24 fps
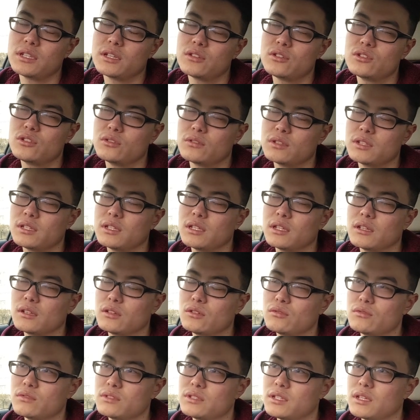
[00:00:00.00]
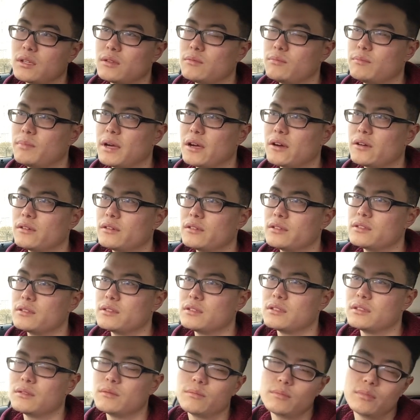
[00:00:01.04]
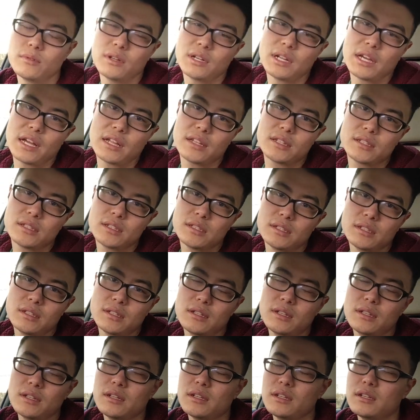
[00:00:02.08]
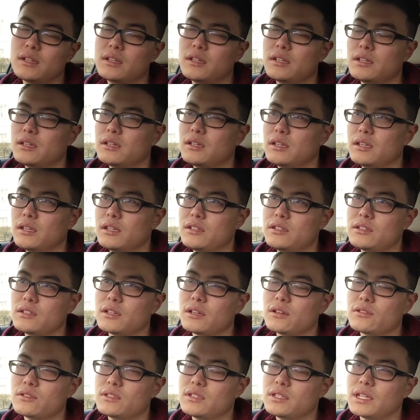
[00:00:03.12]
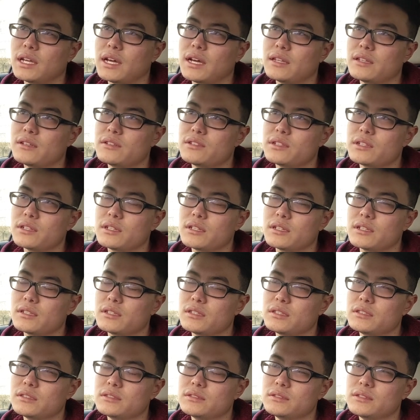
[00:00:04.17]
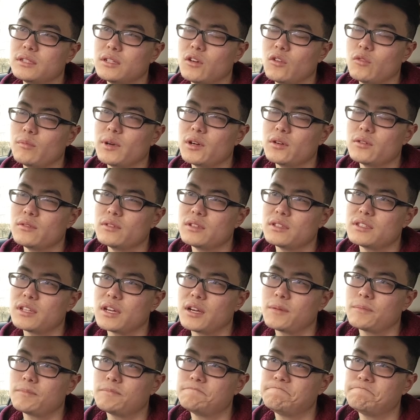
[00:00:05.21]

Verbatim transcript: 前说的那个路线：白俄罗斯、波兰，一直到其他的这个欧盟国家。